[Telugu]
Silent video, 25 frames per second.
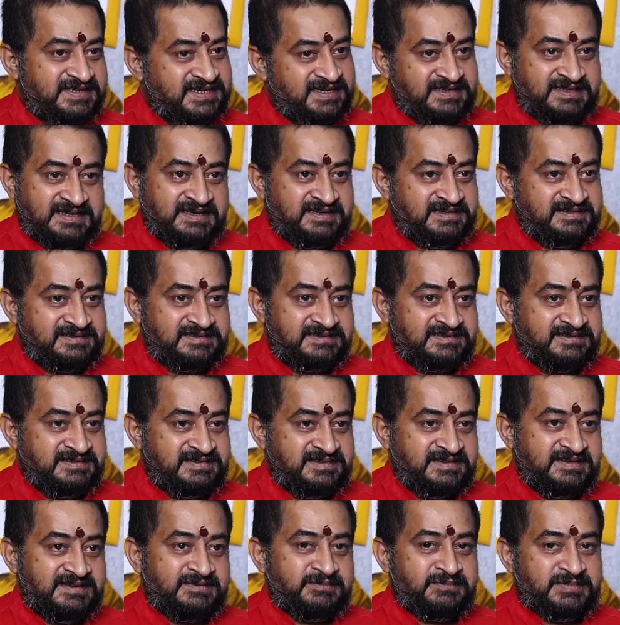కదా
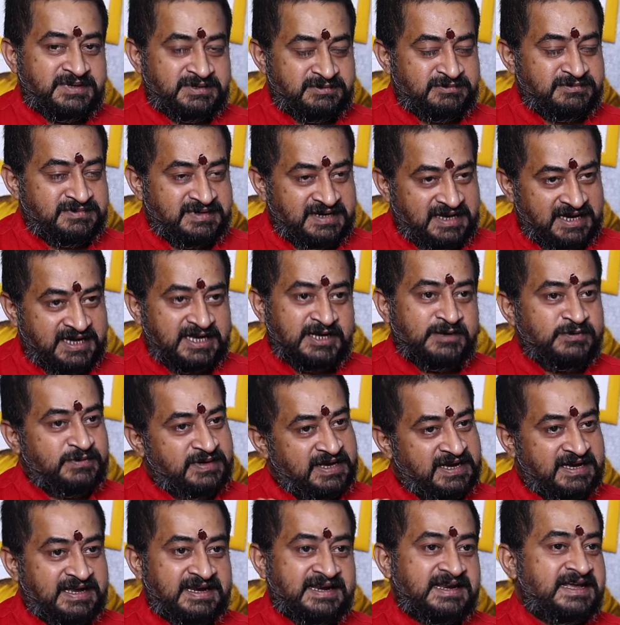మనం నగలు
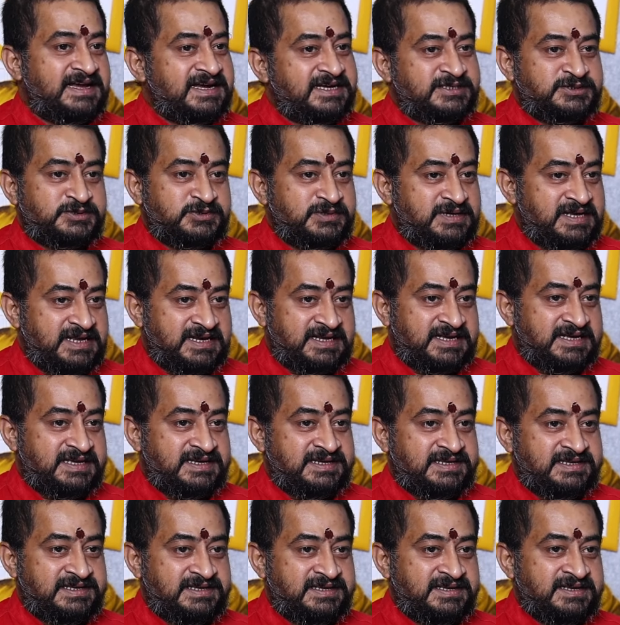నగల్లాగా చూడాలి
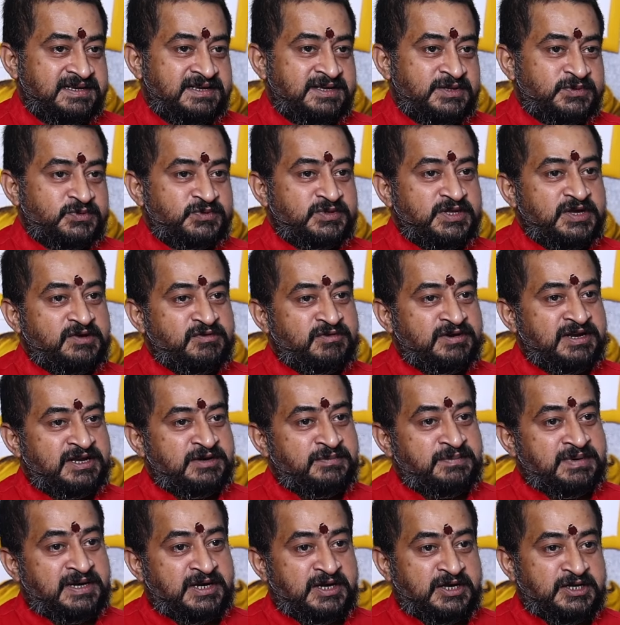కానీ దేవుళ్ళను
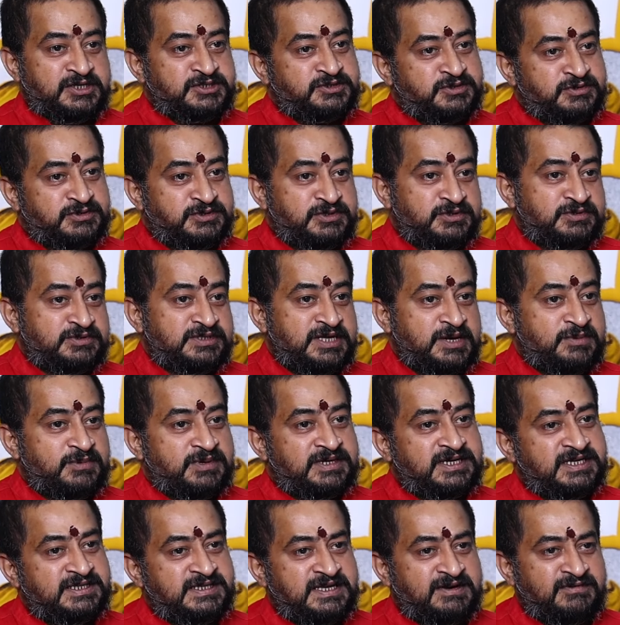మెళ్ళో వేసుకొని తిరుగుతాము
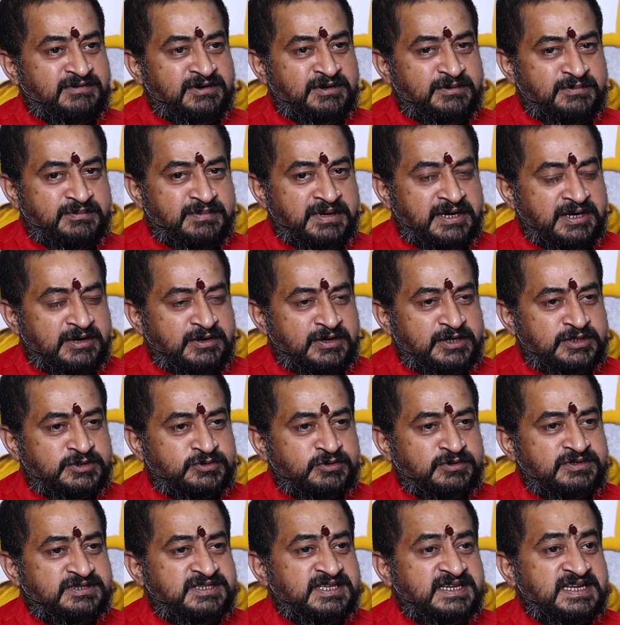అంటే దేవుళ్ళని మెళ్ళో
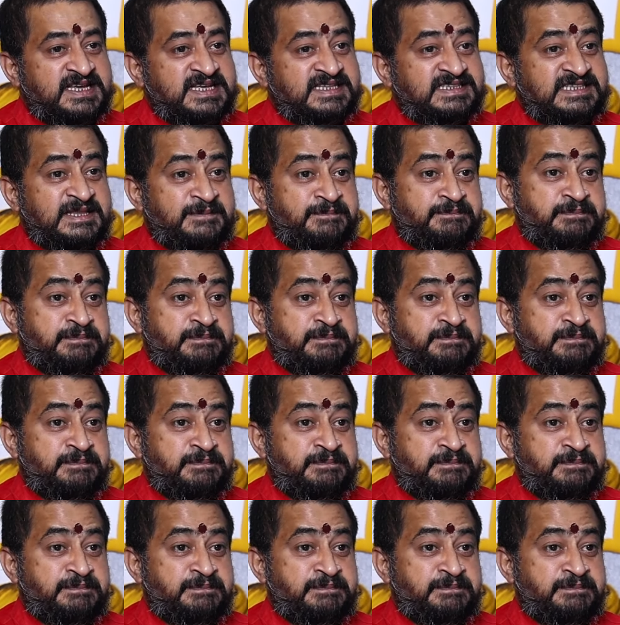వేసుకొని తిరిగేంత